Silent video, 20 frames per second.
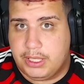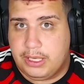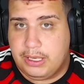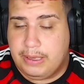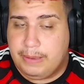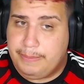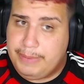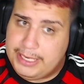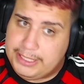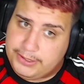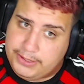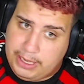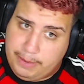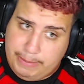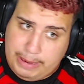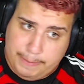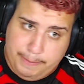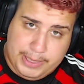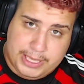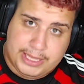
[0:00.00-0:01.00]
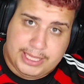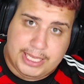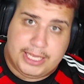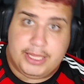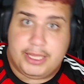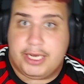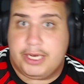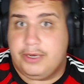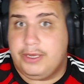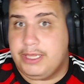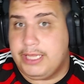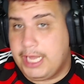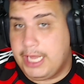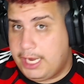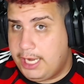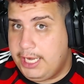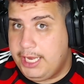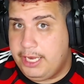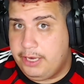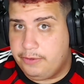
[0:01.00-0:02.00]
Parece que o Mbappé tá entrando em declínio.